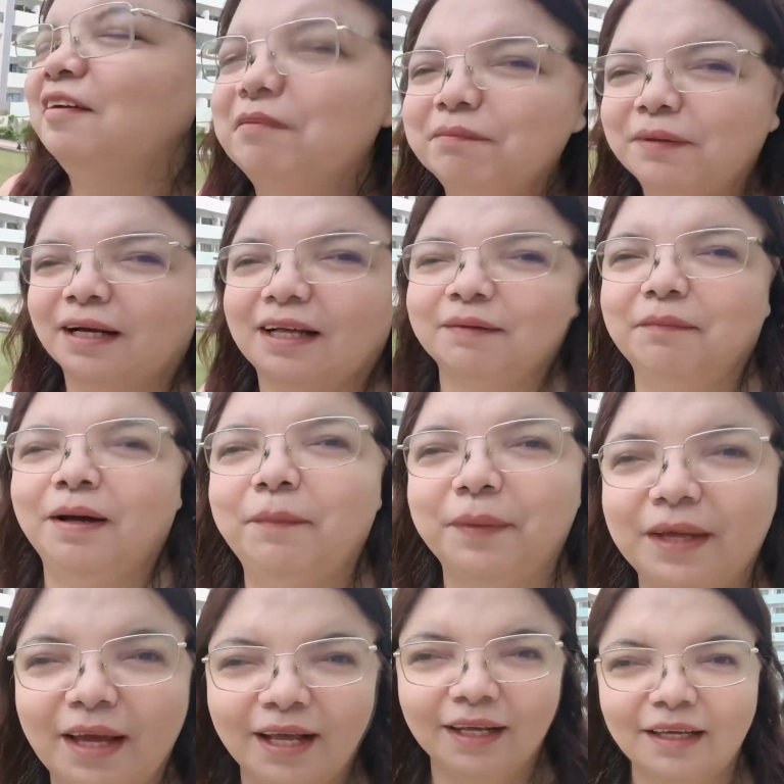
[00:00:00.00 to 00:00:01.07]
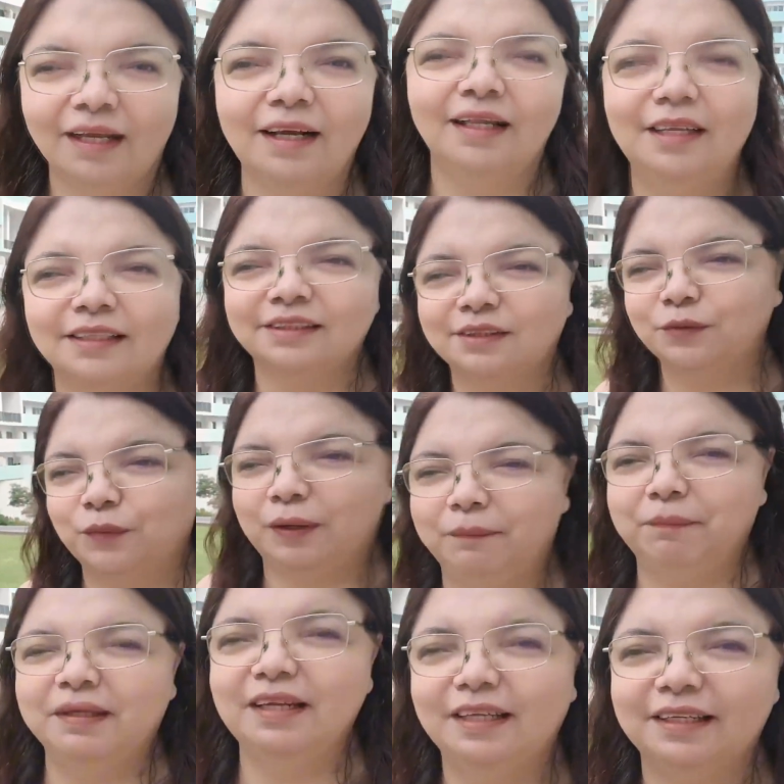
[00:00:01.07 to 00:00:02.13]
Baka mamaya hanggang alas 9
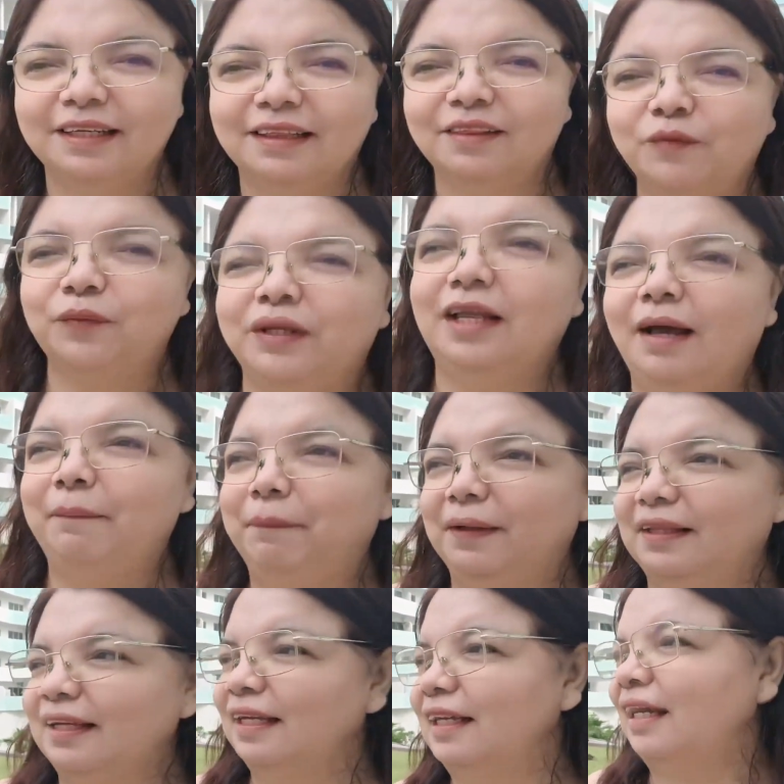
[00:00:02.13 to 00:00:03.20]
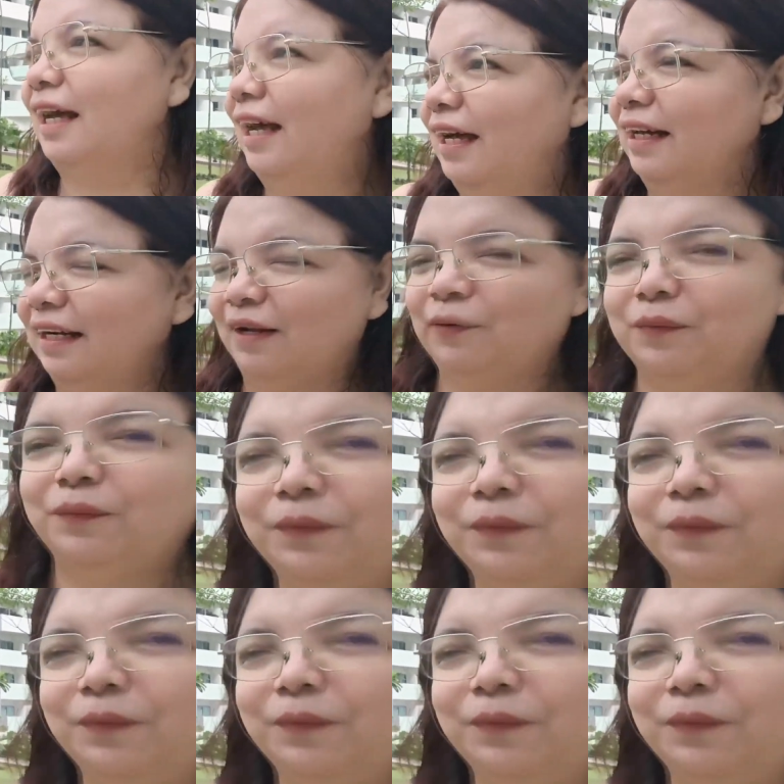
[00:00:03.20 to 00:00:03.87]
na dito, wala pa ding araw.